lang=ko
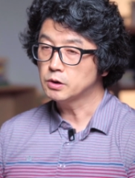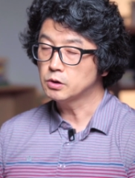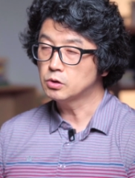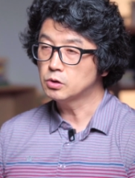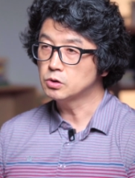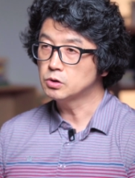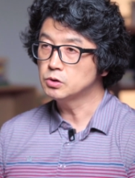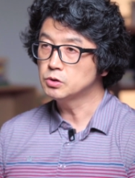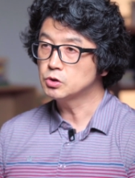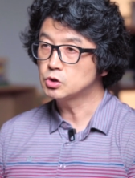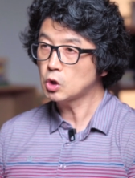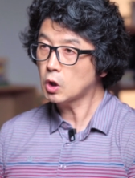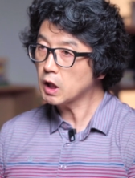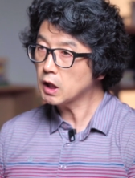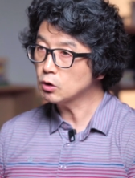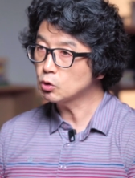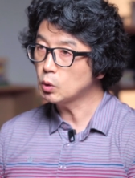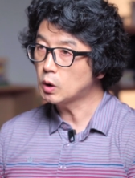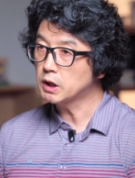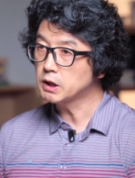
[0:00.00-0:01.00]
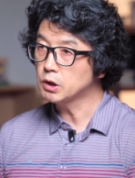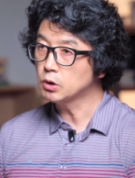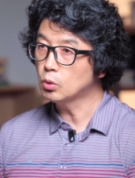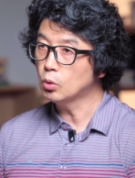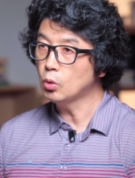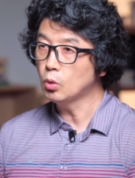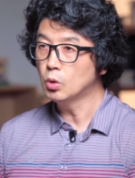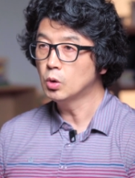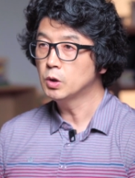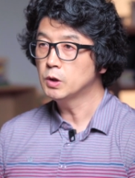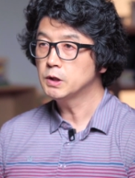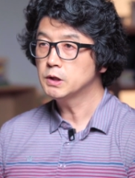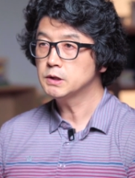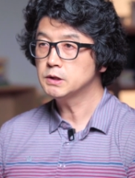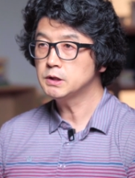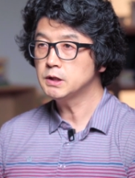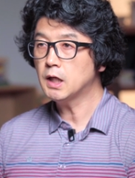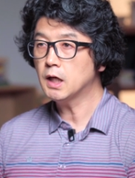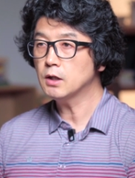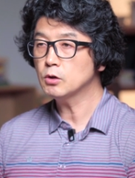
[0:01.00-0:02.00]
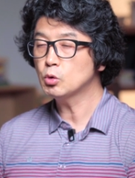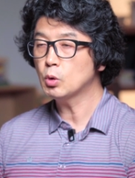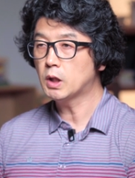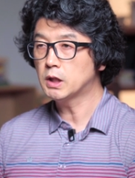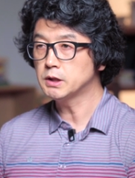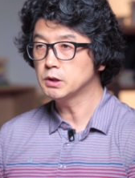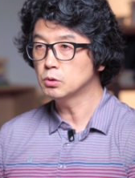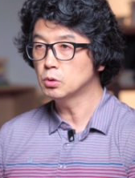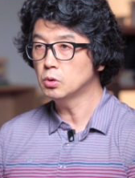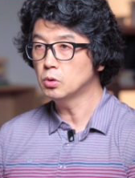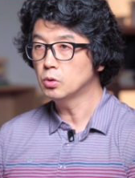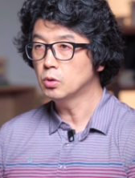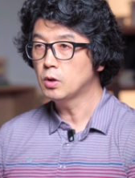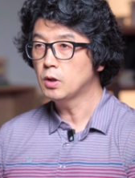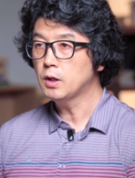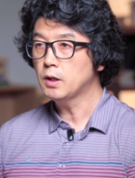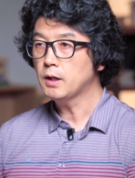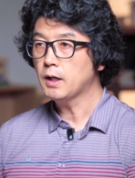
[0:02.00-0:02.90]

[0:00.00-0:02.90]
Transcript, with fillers: 이거는 철학도 아니고 신학도 아니고